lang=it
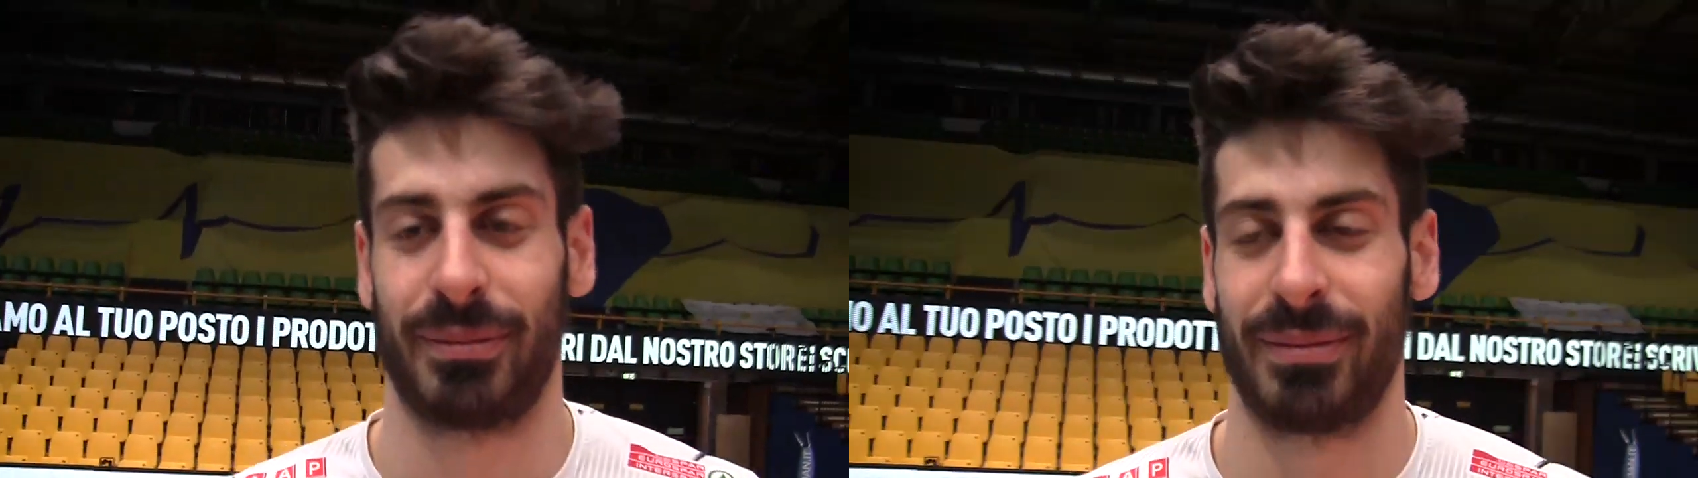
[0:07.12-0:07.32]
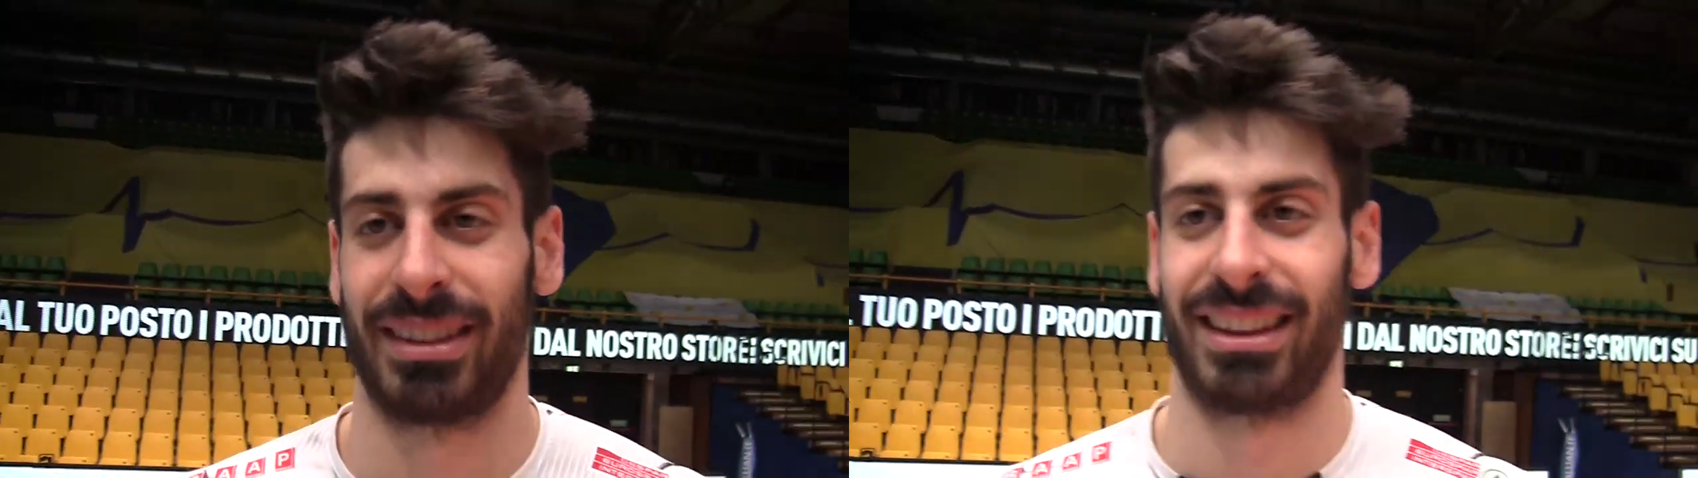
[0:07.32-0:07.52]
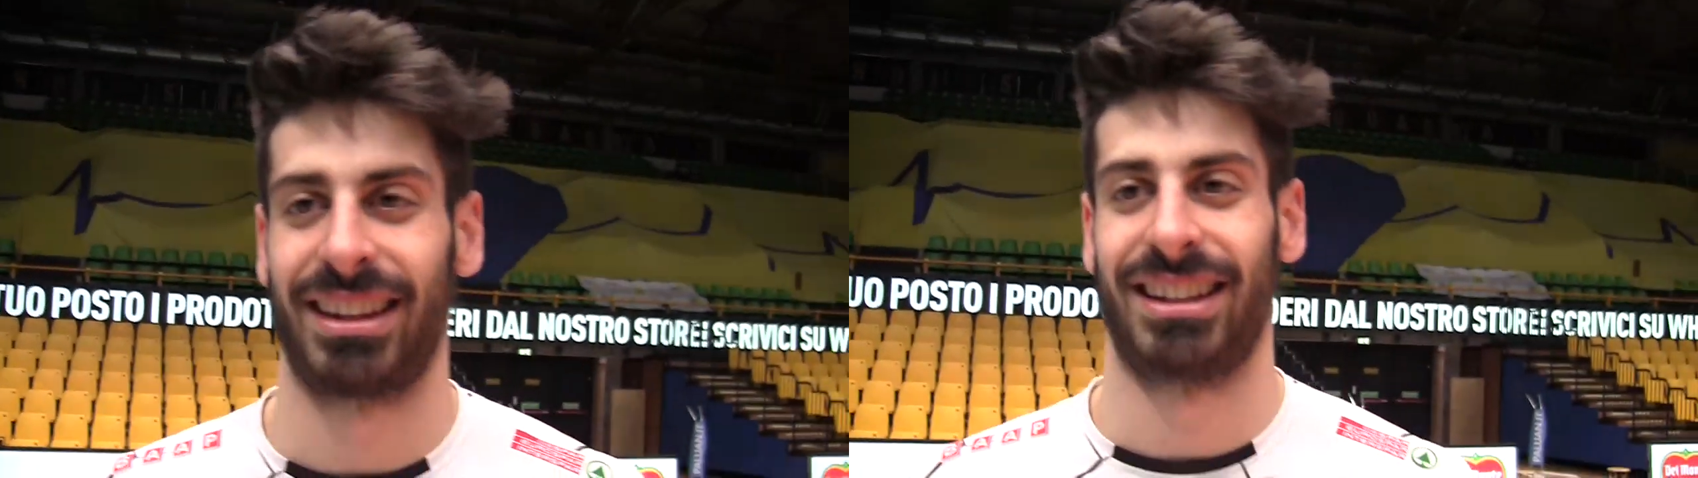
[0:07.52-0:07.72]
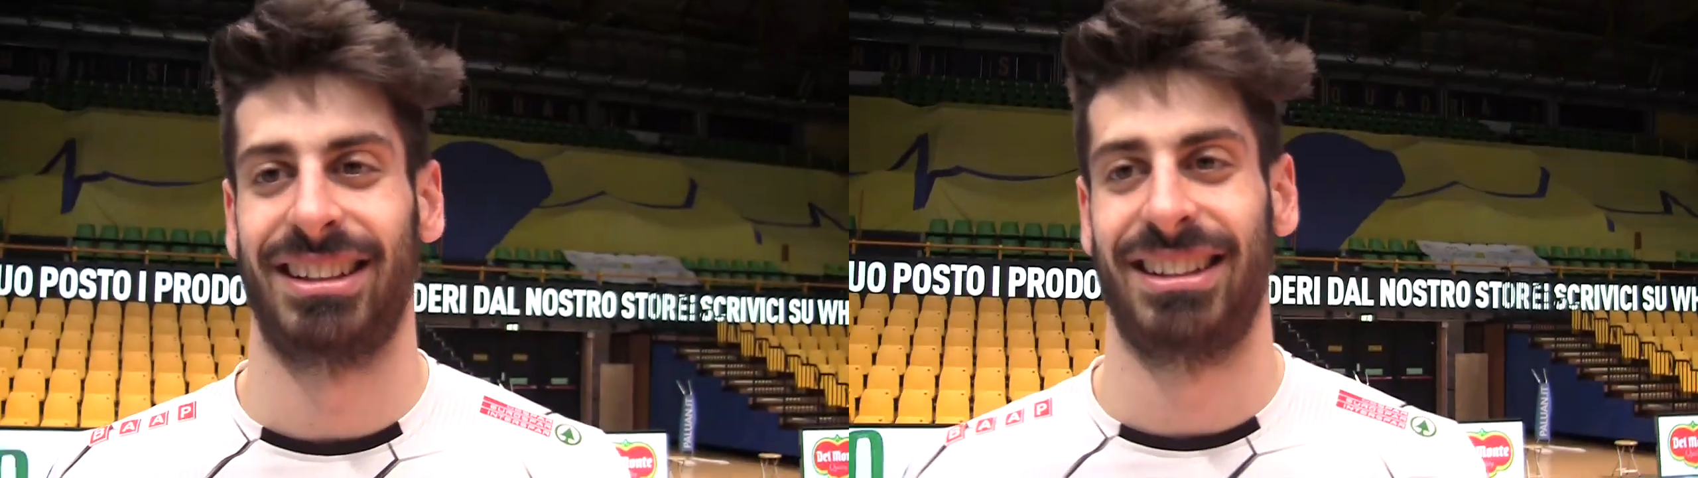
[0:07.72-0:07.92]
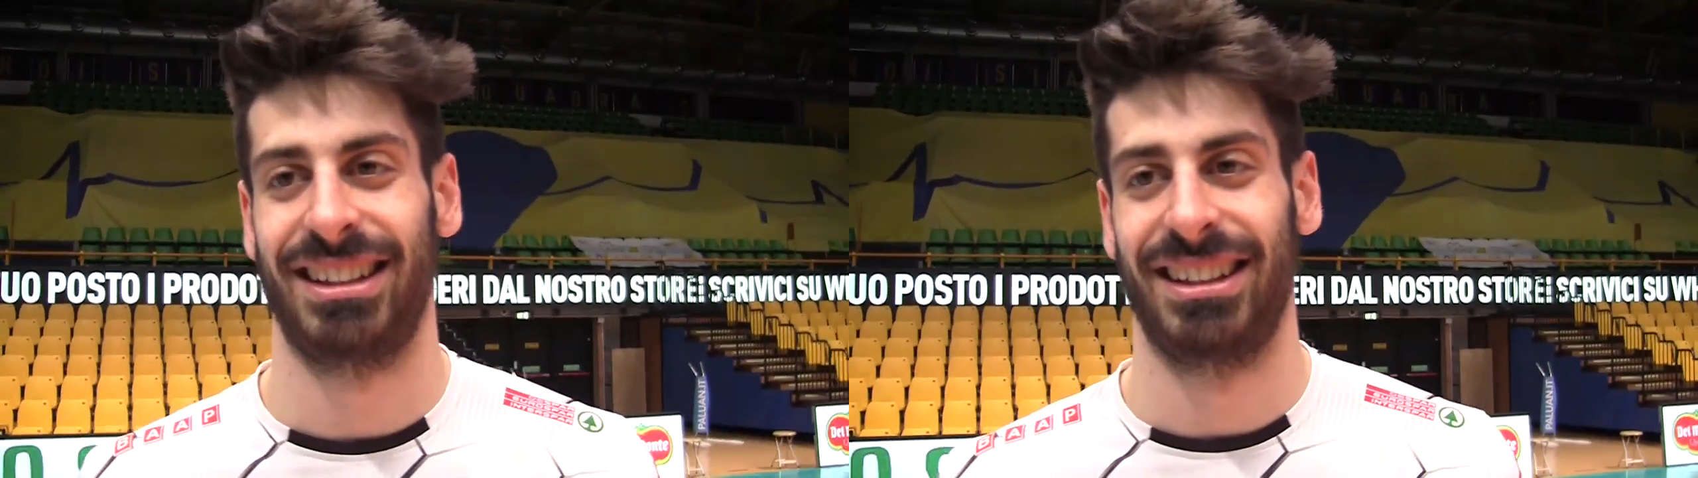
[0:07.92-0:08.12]
Andrea
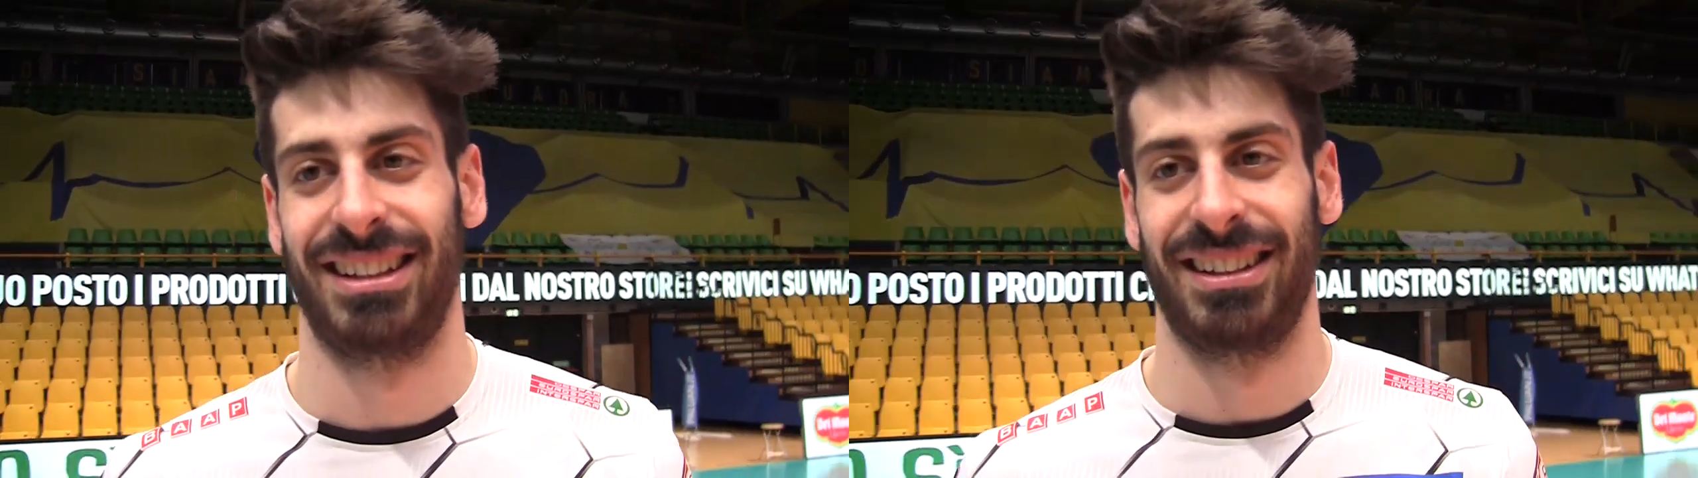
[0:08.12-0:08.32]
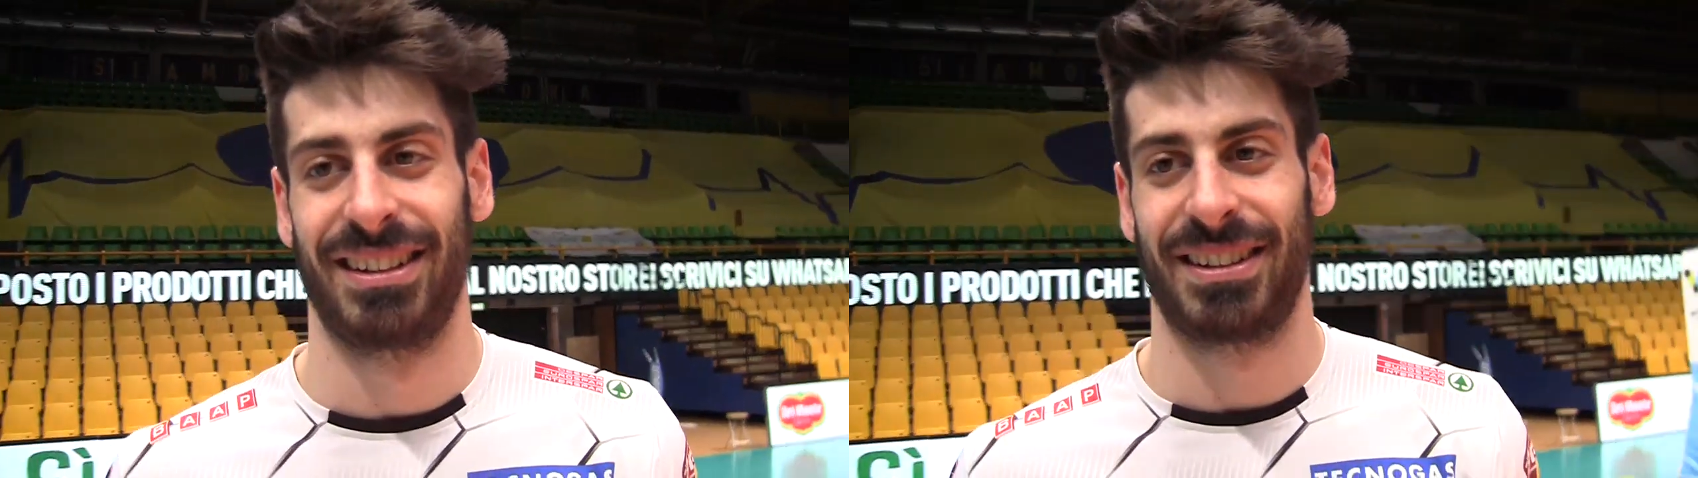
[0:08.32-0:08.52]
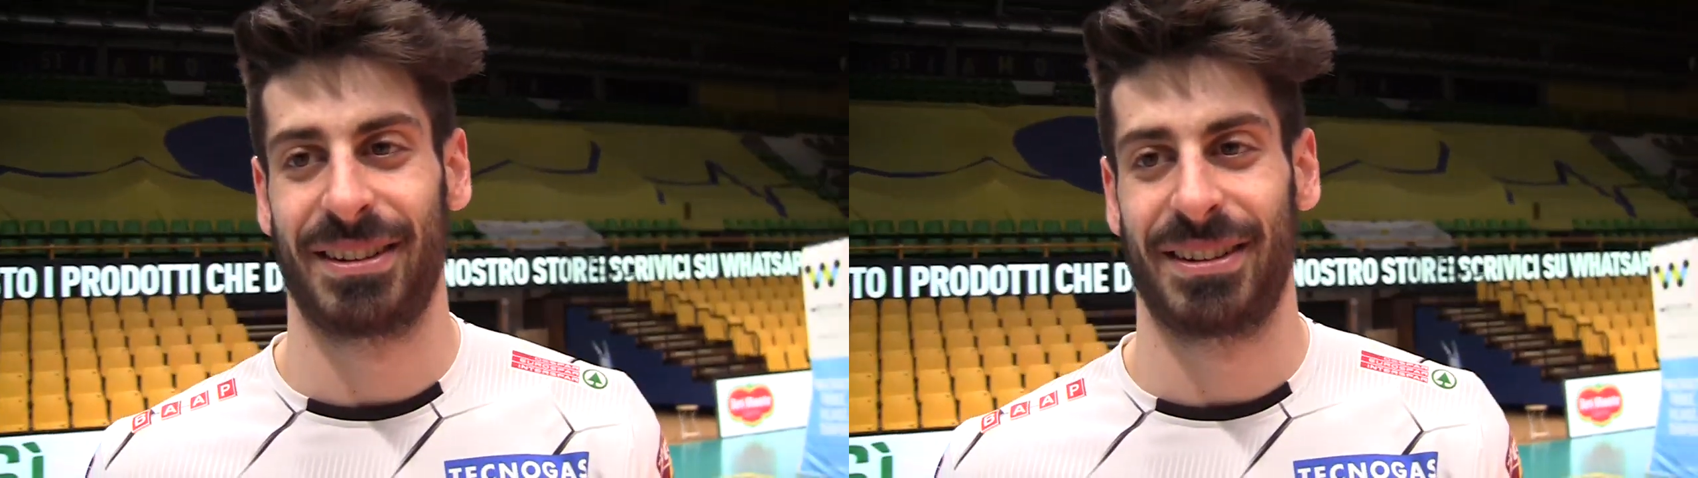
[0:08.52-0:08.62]
Canella